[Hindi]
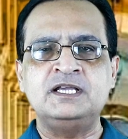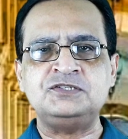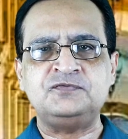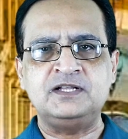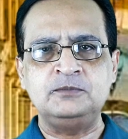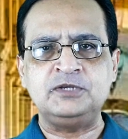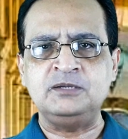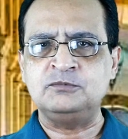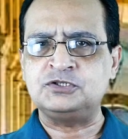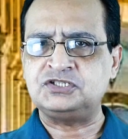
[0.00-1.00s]
इस फिल्म
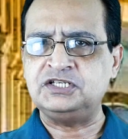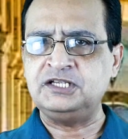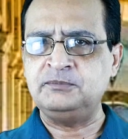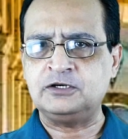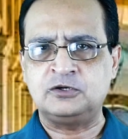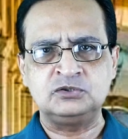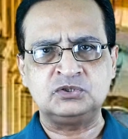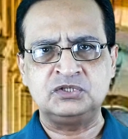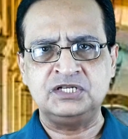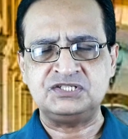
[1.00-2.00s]
की मौसीकी में कौन
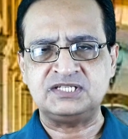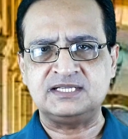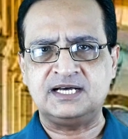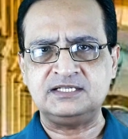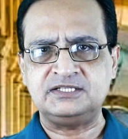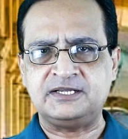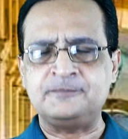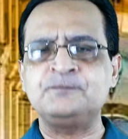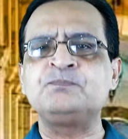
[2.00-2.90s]
कौन हिस्सादार थे